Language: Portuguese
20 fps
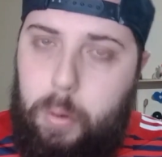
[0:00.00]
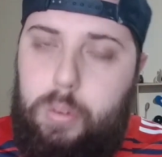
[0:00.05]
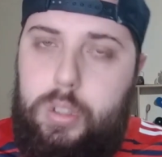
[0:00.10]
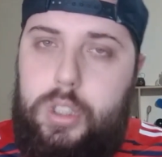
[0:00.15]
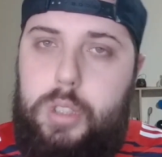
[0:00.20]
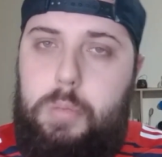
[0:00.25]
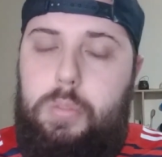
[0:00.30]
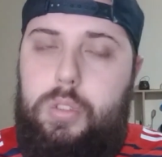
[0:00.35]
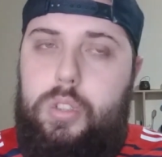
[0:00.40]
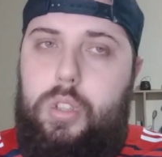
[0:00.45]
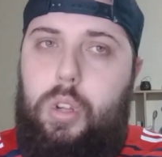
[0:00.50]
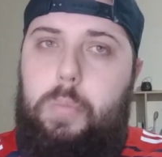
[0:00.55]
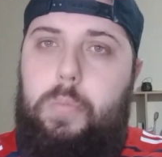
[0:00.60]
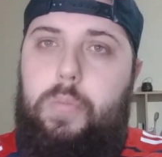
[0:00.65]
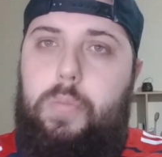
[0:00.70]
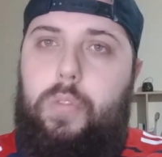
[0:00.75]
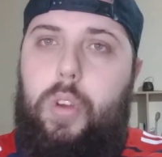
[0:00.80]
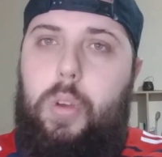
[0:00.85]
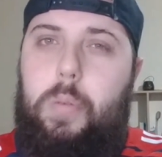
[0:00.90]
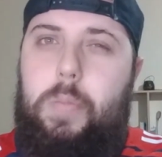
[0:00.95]
O último, se eu
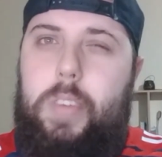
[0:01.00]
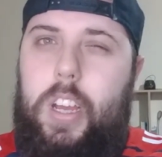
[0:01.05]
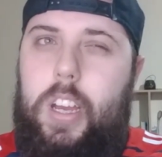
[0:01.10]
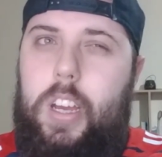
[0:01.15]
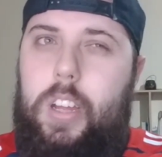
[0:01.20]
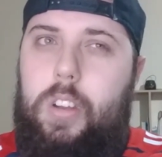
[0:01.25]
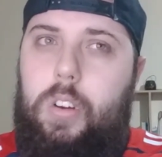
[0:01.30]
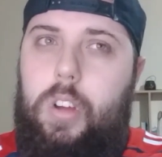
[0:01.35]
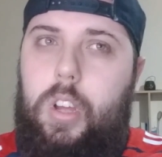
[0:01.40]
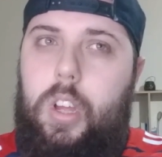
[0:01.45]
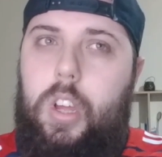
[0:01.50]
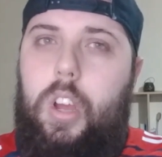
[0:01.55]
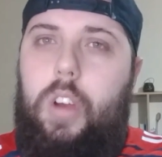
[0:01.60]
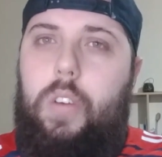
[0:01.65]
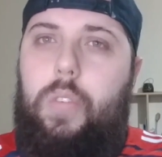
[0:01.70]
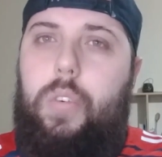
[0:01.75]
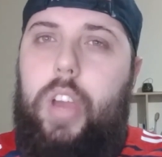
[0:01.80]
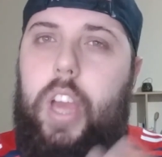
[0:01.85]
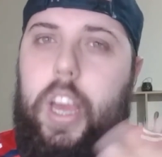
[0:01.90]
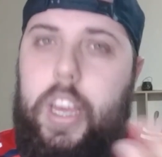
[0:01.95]
não me engano,
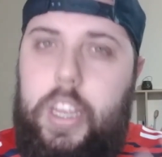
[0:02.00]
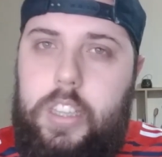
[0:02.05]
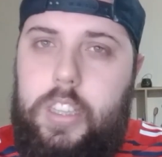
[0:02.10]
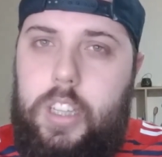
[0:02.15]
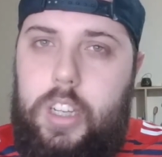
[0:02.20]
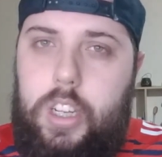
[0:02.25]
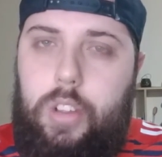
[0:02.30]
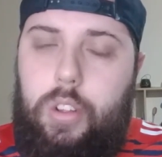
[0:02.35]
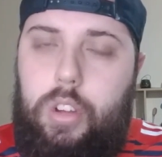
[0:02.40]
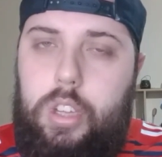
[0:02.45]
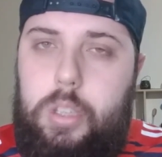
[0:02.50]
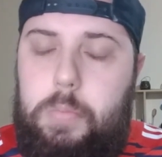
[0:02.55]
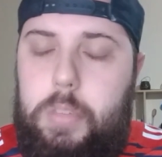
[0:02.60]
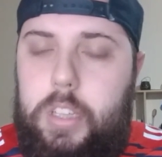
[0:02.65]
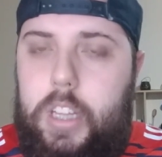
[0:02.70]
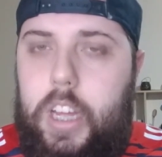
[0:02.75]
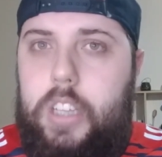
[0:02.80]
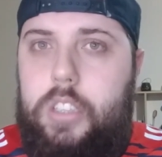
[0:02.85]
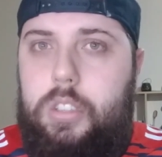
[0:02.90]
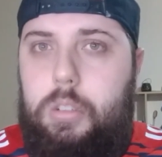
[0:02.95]
foi a Inter em
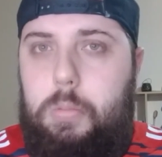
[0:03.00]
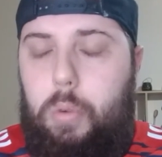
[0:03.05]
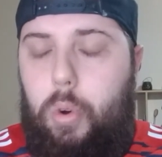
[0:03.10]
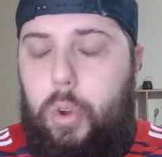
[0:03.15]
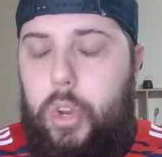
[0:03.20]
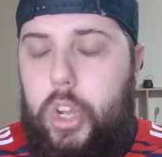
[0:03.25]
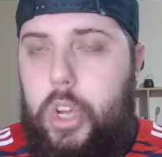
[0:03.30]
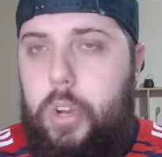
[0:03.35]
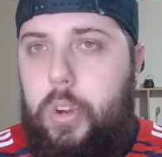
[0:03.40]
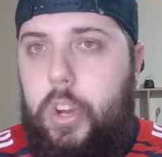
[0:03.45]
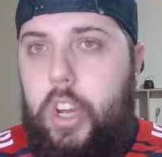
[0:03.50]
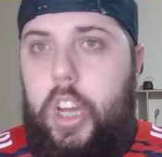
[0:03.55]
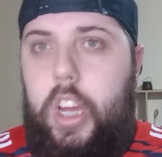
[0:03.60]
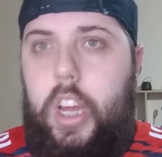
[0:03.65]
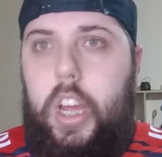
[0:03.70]
2010 com o Mourinho.